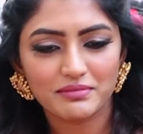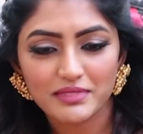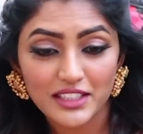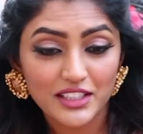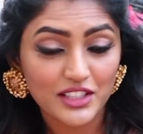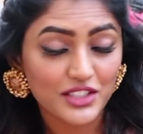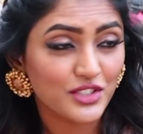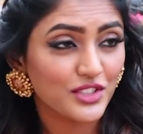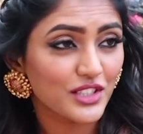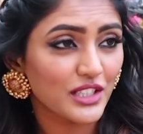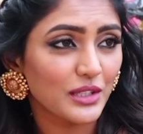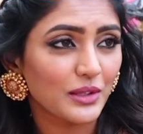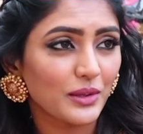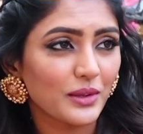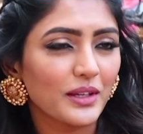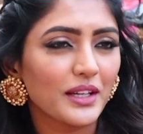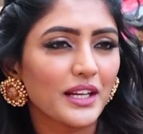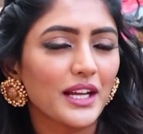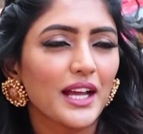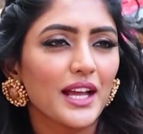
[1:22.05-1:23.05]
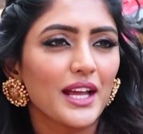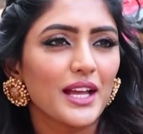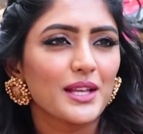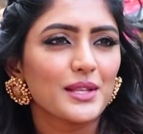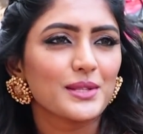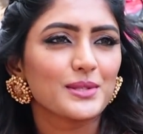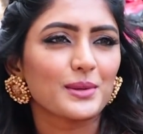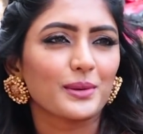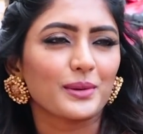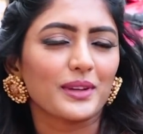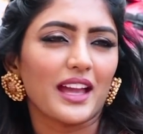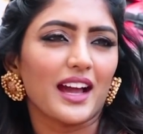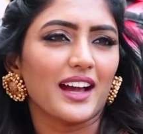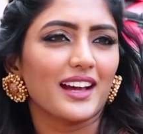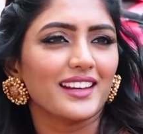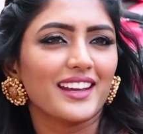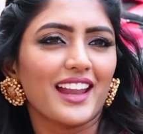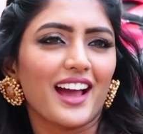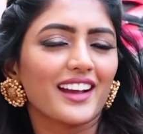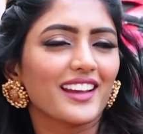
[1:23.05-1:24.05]
ఇండస్ట్రీలో సో యా
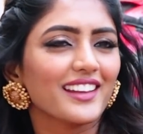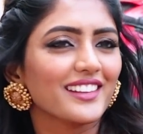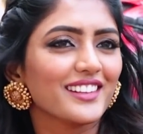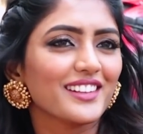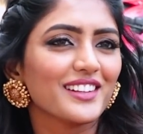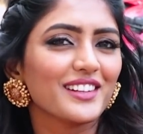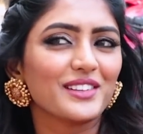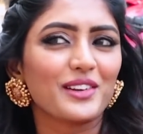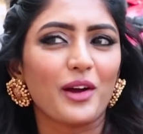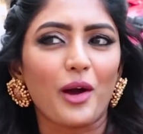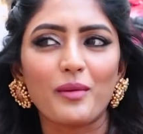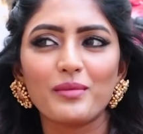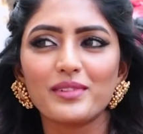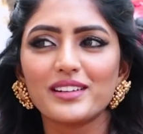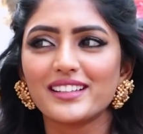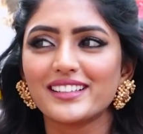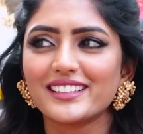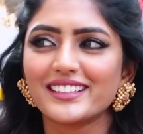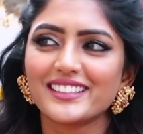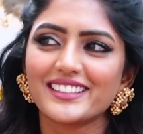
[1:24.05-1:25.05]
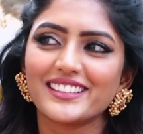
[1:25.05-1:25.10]
నాకైతే నార్మల్